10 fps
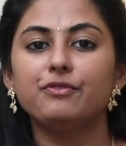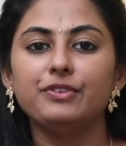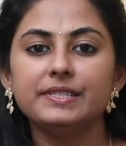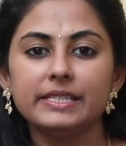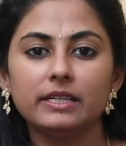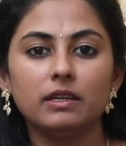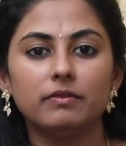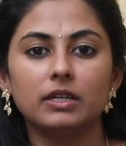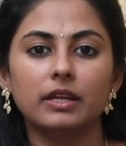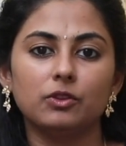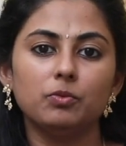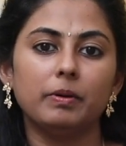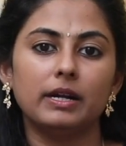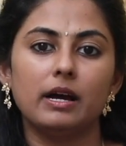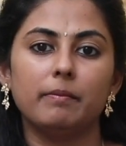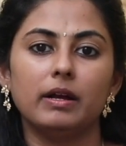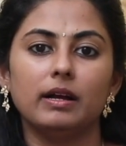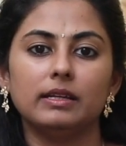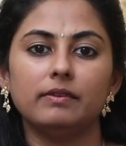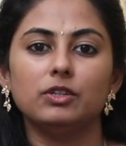ஃபிசிக்கல் ஒர்க் எதுவும் பண்ணாமல்
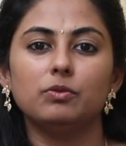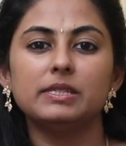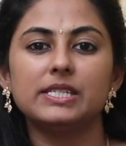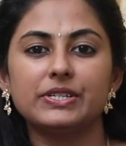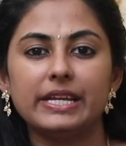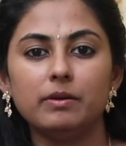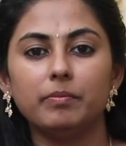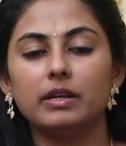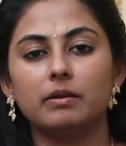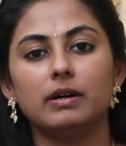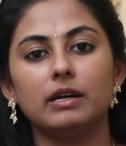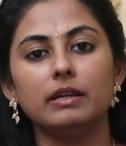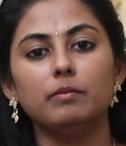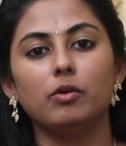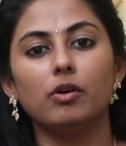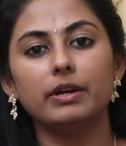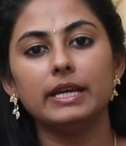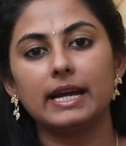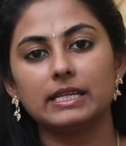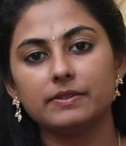அதாவது ரொம்ப ஸ்ட்ரெயின் பண்ணுற மாதிரி
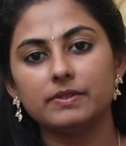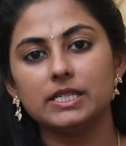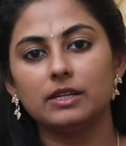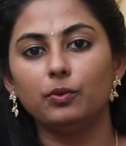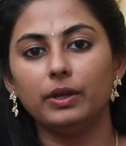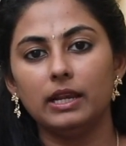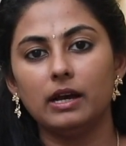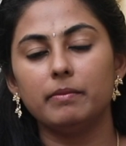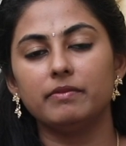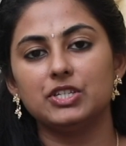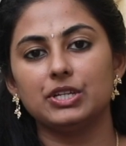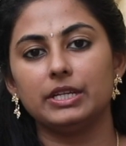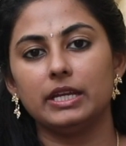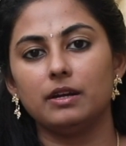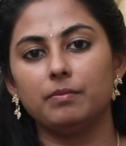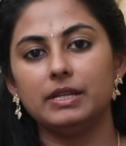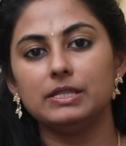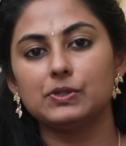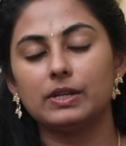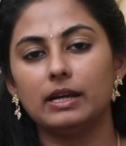பாடி ஆக்டிவிட்டி எதுவும் இல்லாமல் வச்சுக்கிட்டீங்க
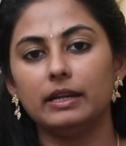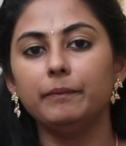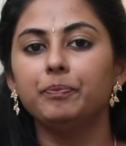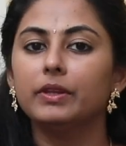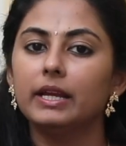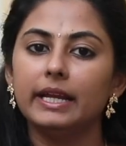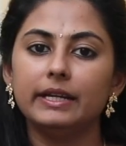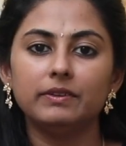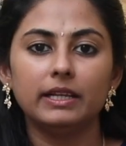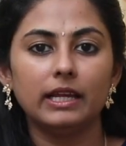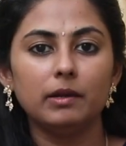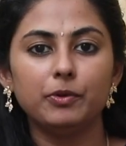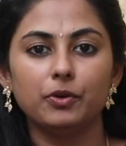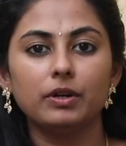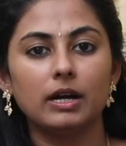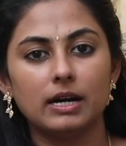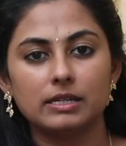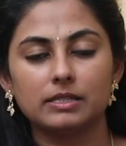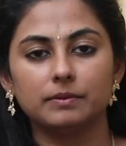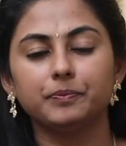அப்படின்னு சொன்னாலே இட் வில் ஹெல்ப் யுவர்
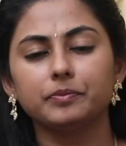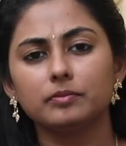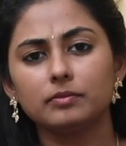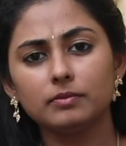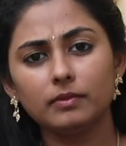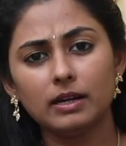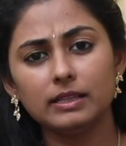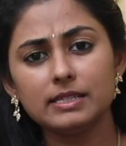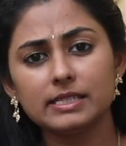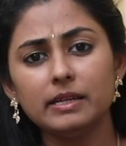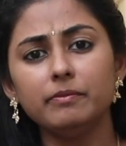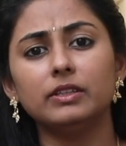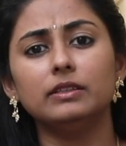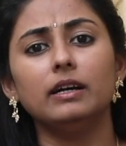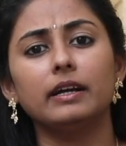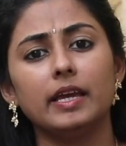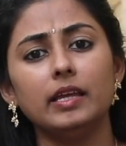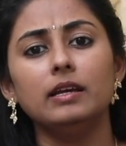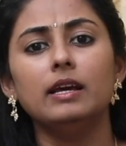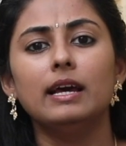ஹார்ட் அந்த டைம் வந்து
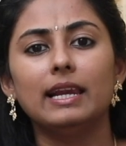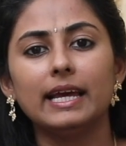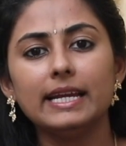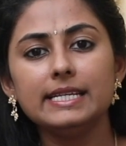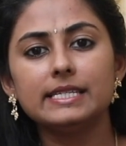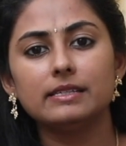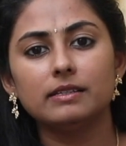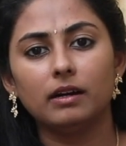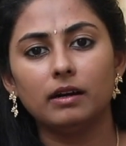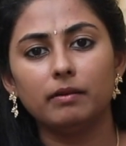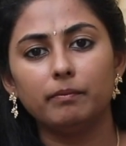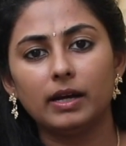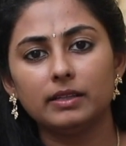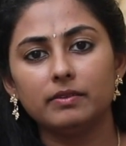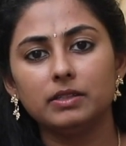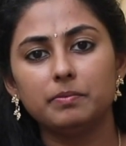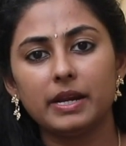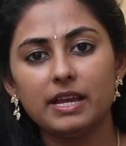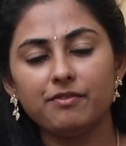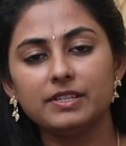அகெயின் லைட் um, அதாவது
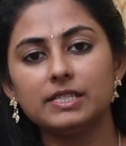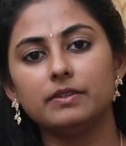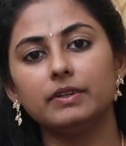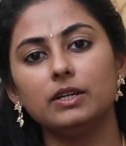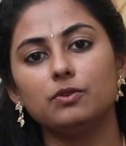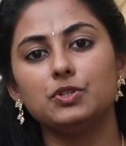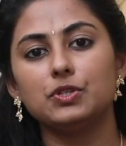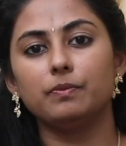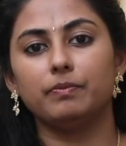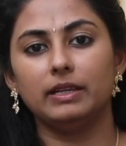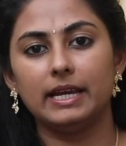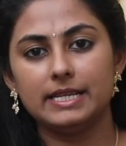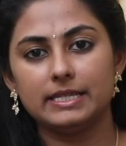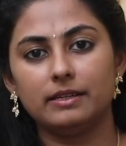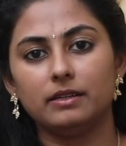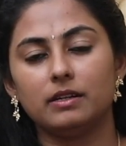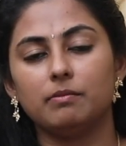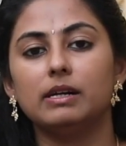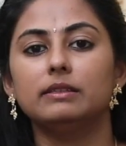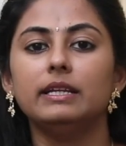பிரேக்ஃபஸ்ட்டை விட கொஞ்சம் லைட்டாக
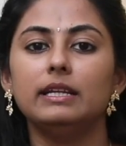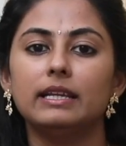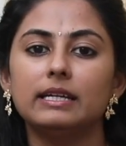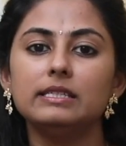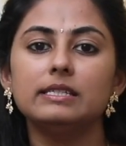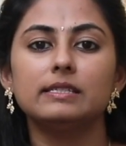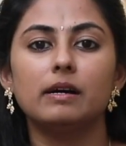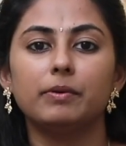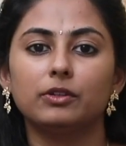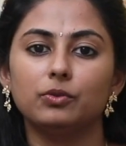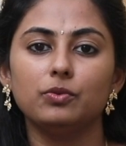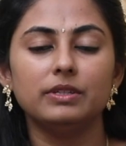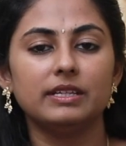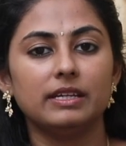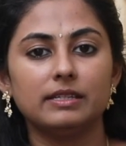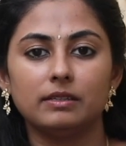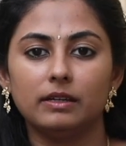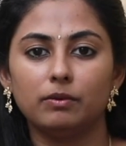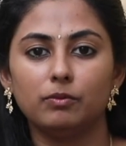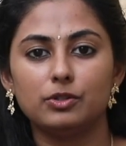இருக்கிற மாதிரி லஞ்ச் சாப்பிட்றதுக்கும் இது
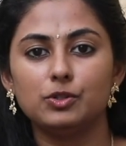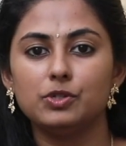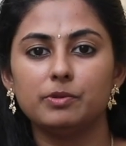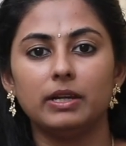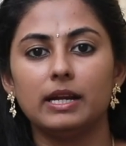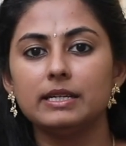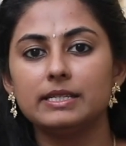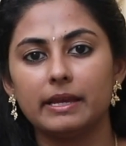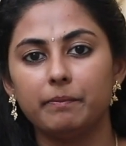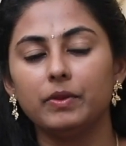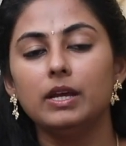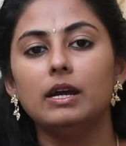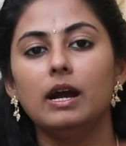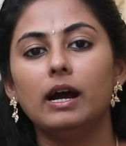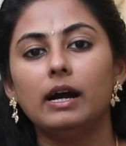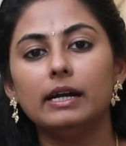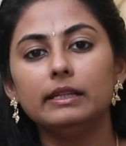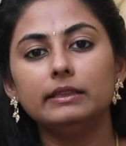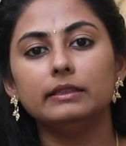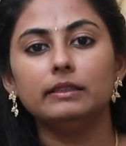uh, ஒரு சூட்டபிளான டைம்
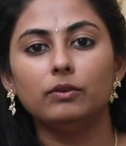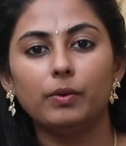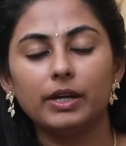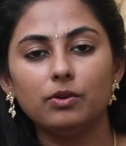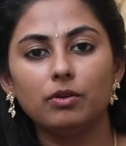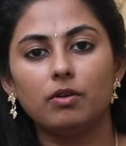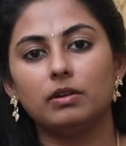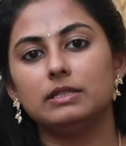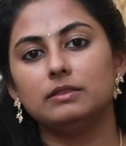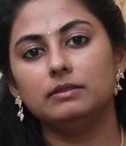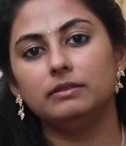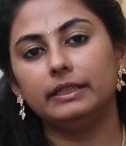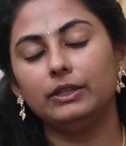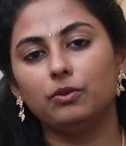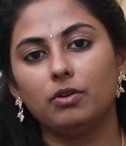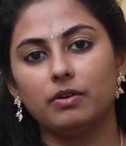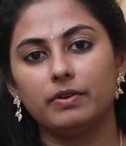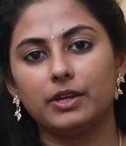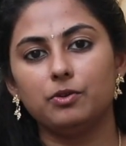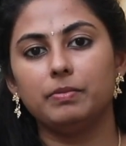அடுத்து ஒன் ஓ கிளாக்லேருந்து த்ரீ ஓ கிளாக்
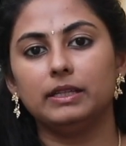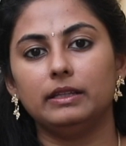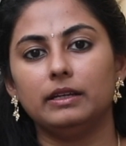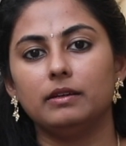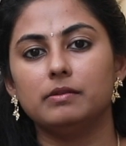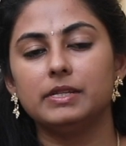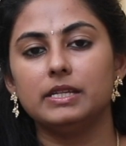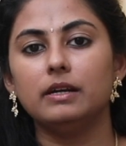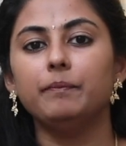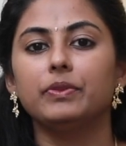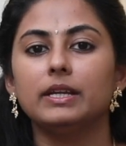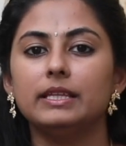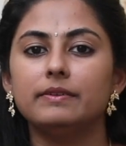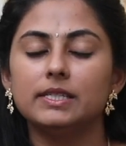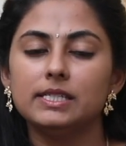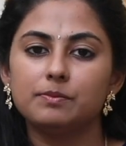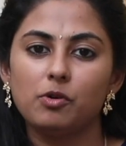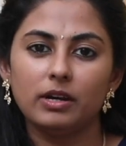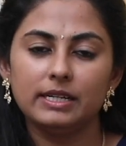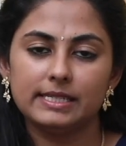வரைக்கும் பார்த்தீங்க அப்படின்னா இது வந்து
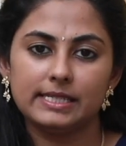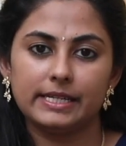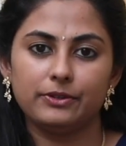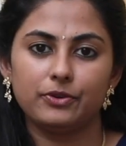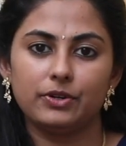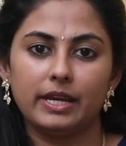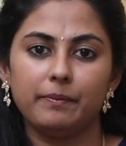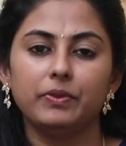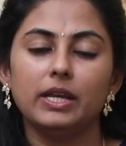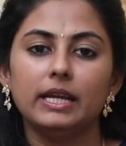ஸ்மால் இன்டெஸ்டைனோட டைம்